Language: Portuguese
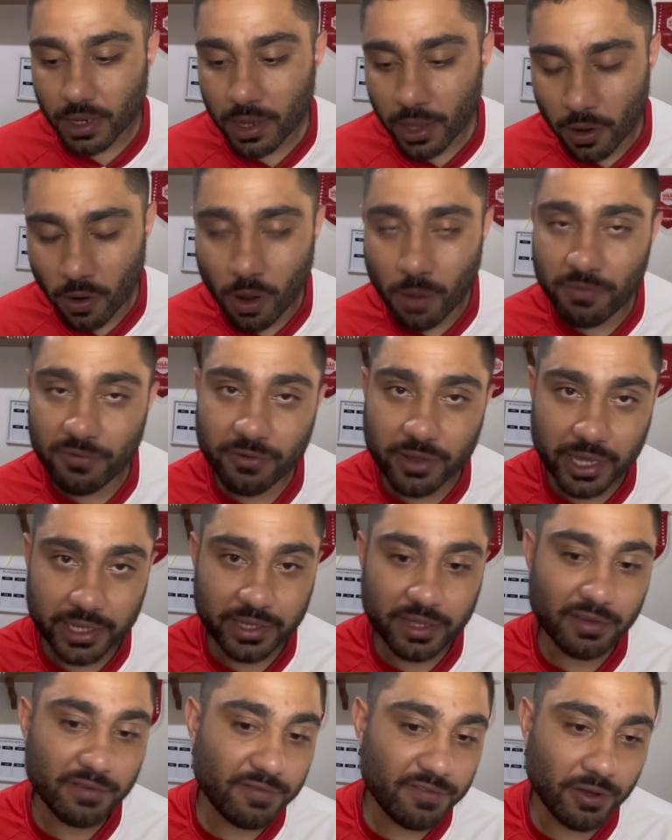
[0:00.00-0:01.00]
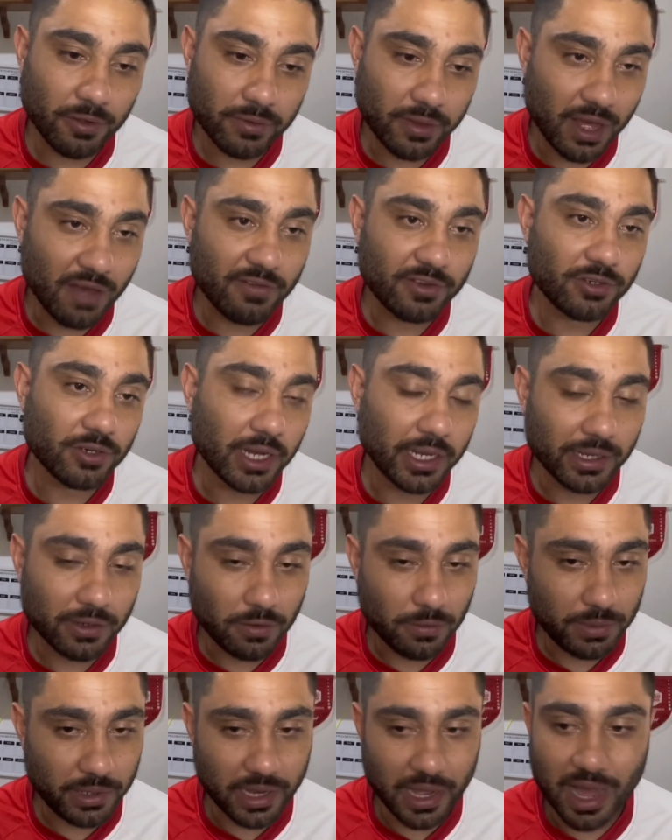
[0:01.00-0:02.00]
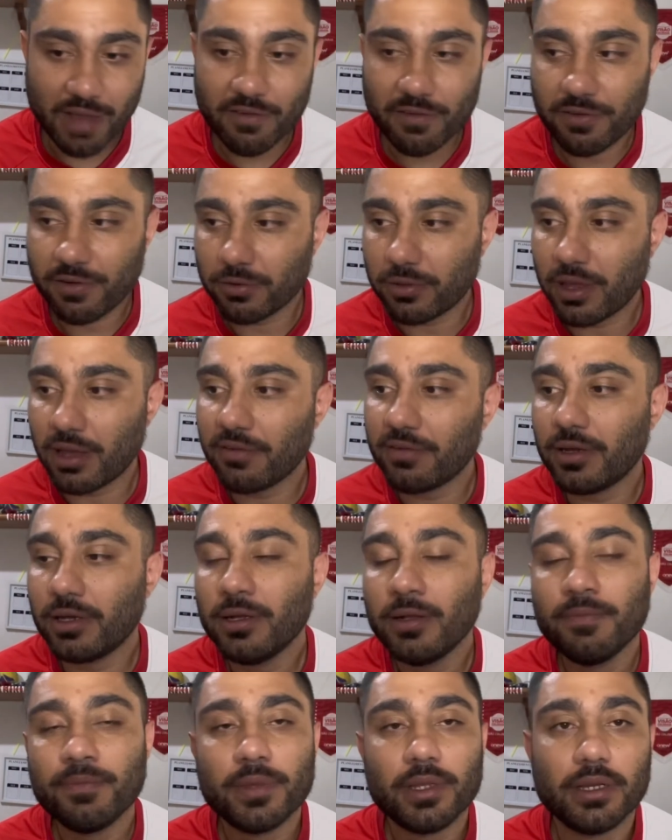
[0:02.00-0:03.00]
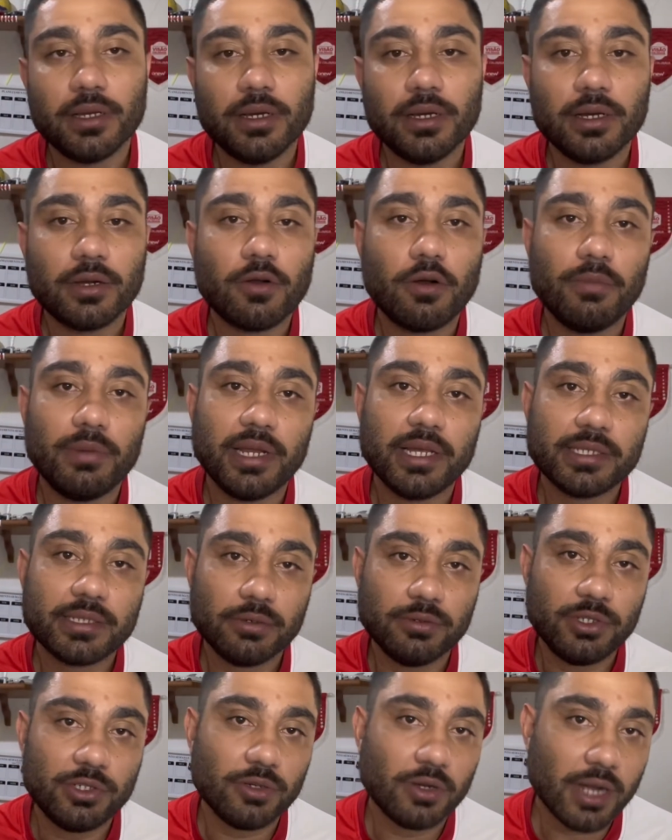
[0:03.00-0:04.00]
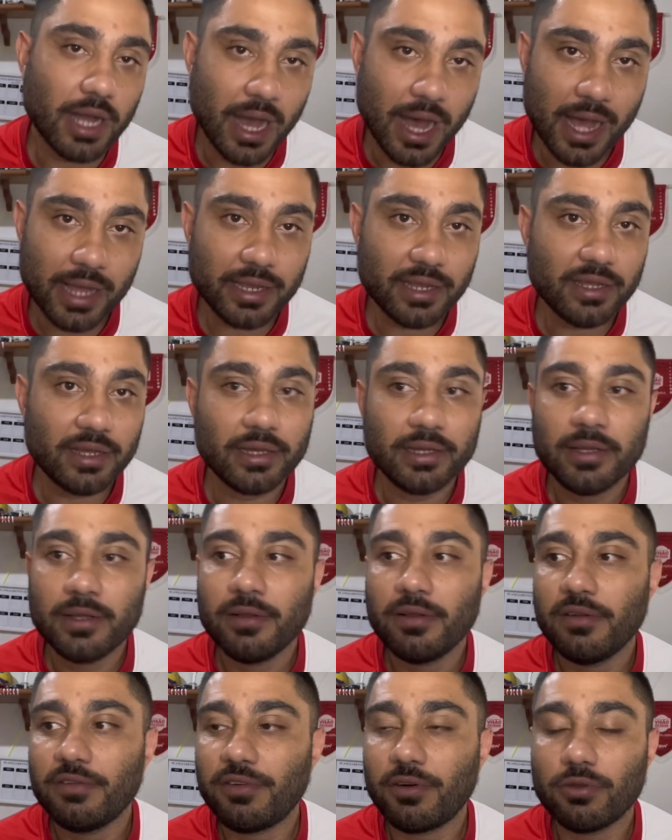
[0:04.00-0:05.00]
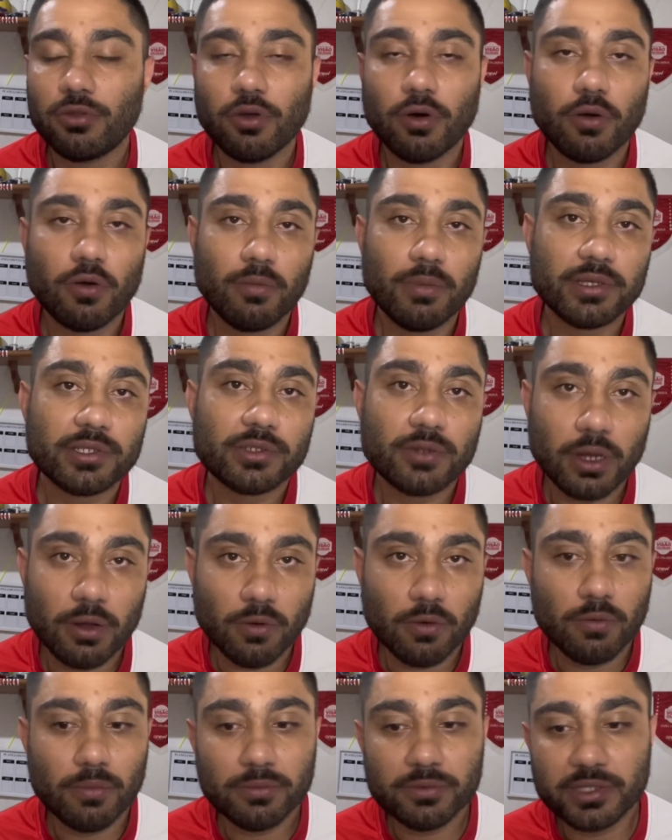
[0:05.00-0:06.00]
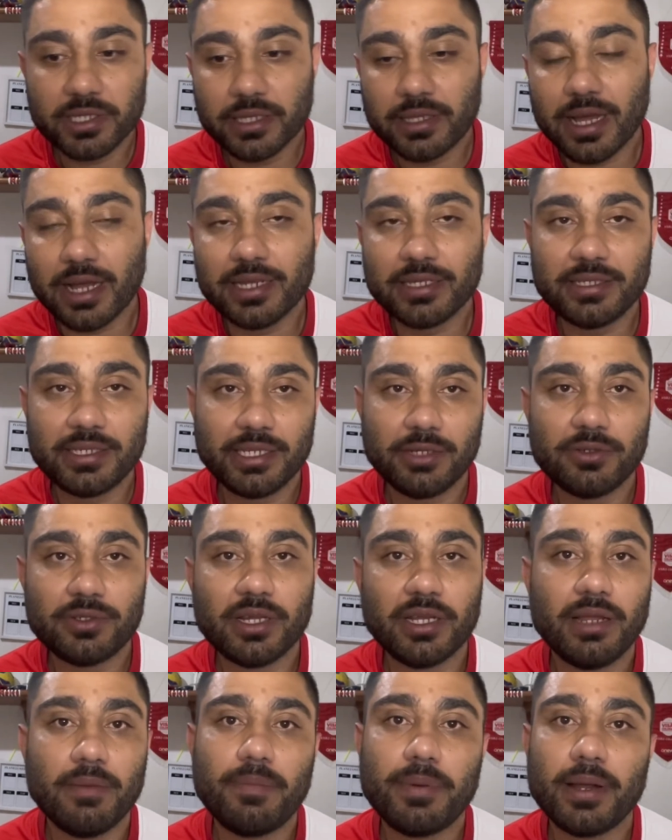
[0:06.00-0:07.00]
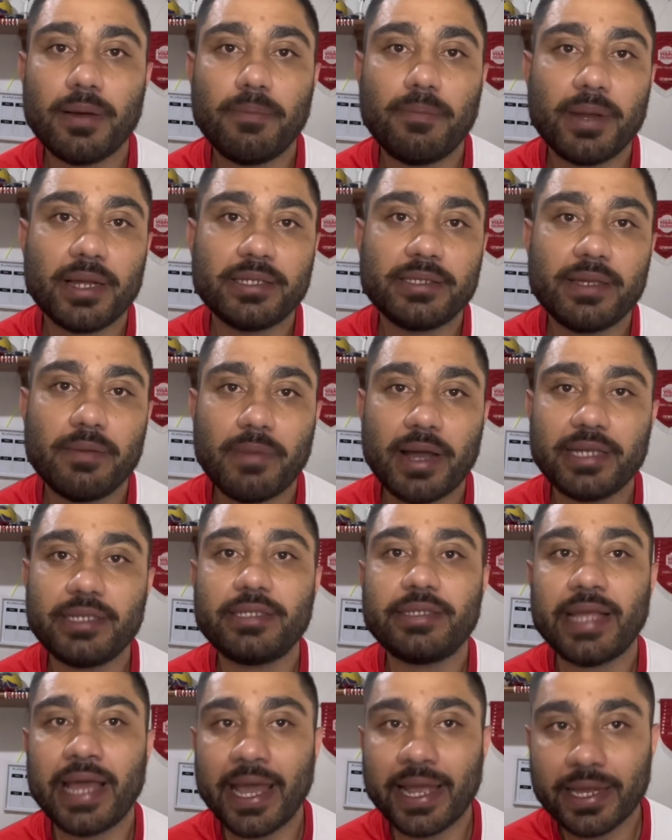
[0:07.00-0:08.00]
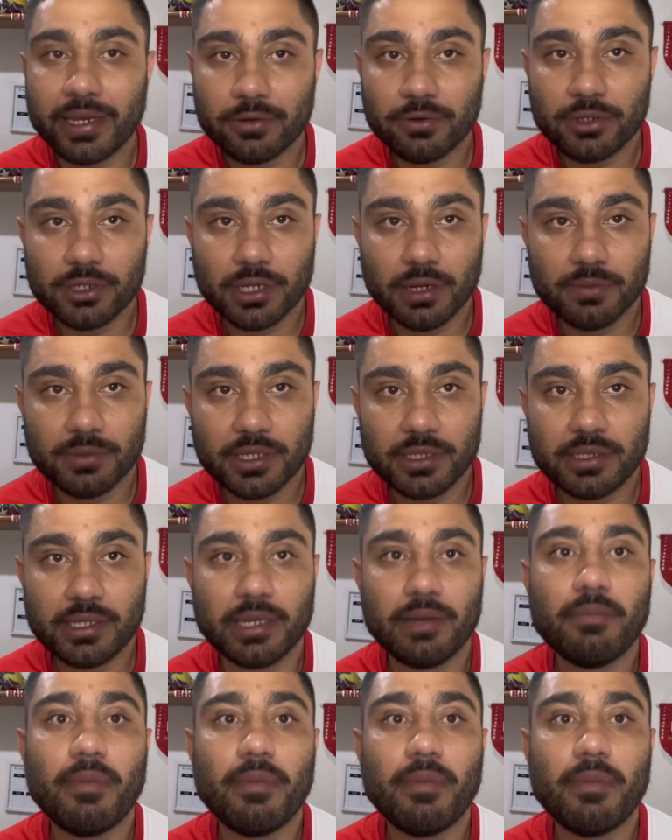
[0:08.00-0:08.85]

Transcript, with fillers: É óbvio que ainda faltava jogada combinava, faltava uh, combinação de jogada, faltou algumas, alguns detalhezinhos ali para ser mais técnico, digamos assim.